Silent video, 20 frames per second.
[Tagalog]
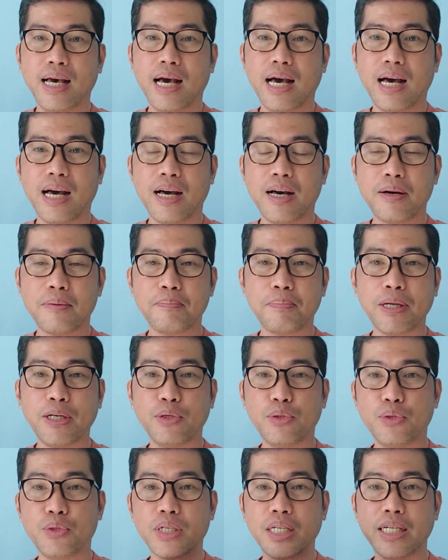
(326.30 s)
um,
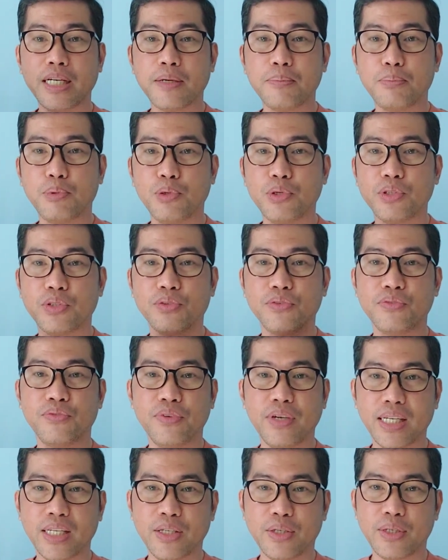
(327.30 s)
panoorin ng buo itong
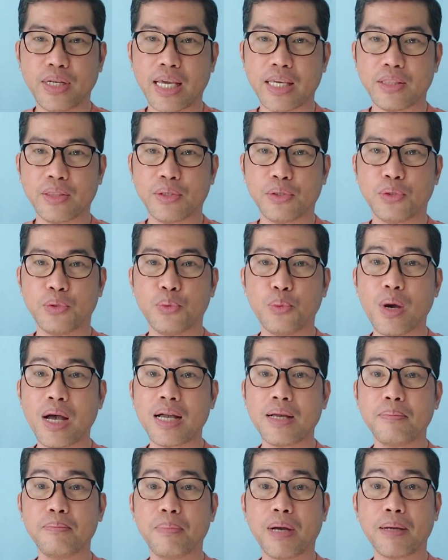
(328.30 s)
video na ito.
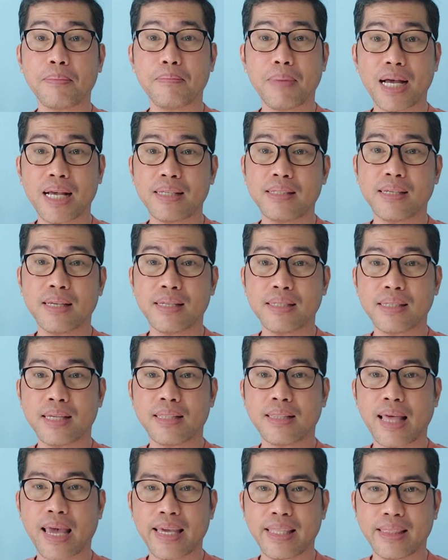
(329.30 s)
Huwag magbase
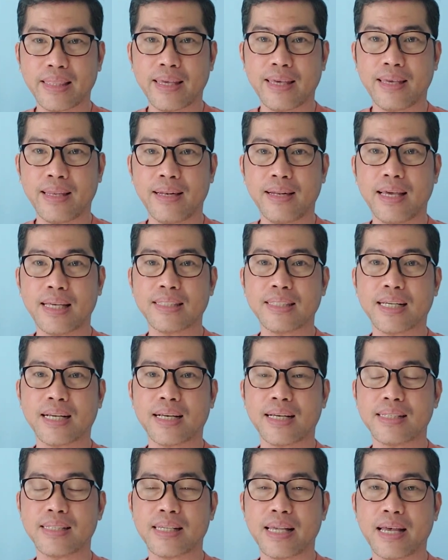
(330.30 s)
sa title at
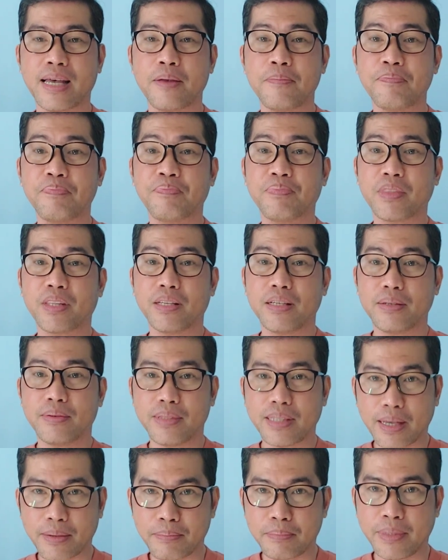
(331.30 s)
saka sa
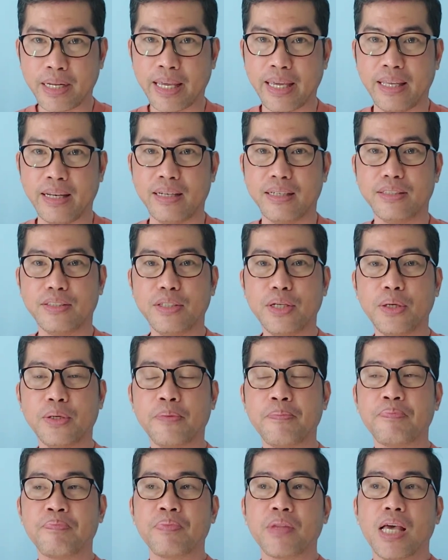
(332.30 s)
thumbnail.
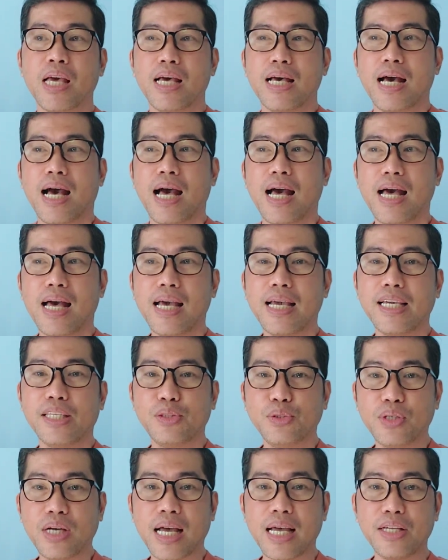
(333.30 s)
No. Uh,
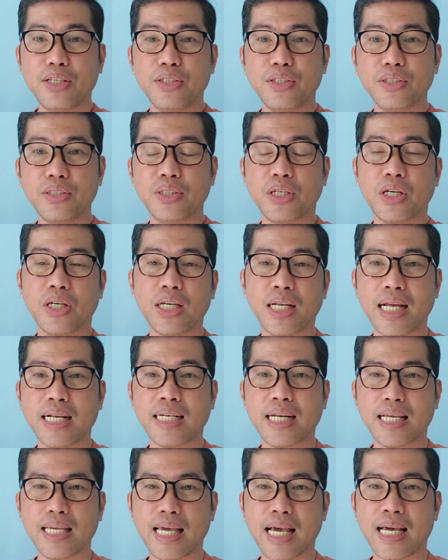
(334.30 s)
ito nga yun, no, ang
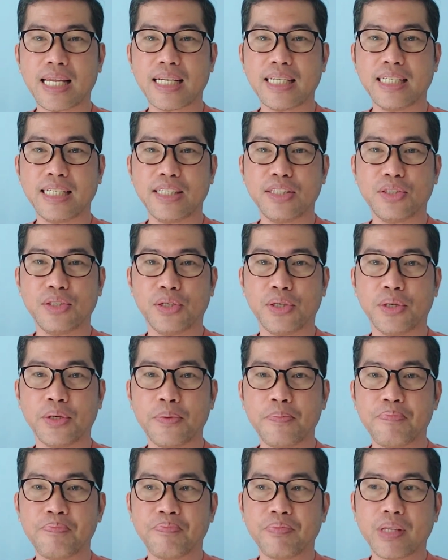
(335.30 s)
nangyari
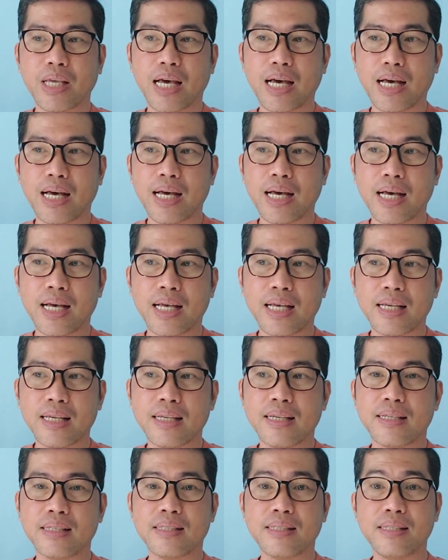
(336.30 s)
dito.
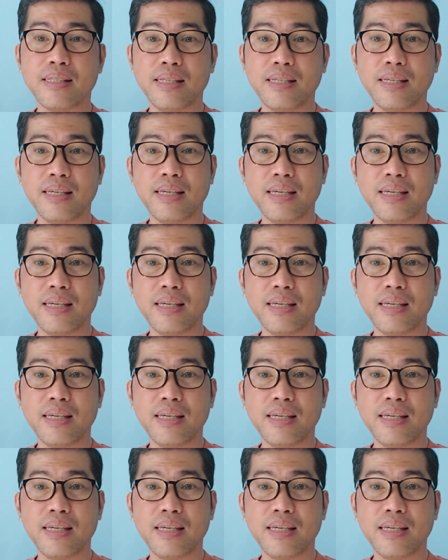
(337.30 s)
Uh, si,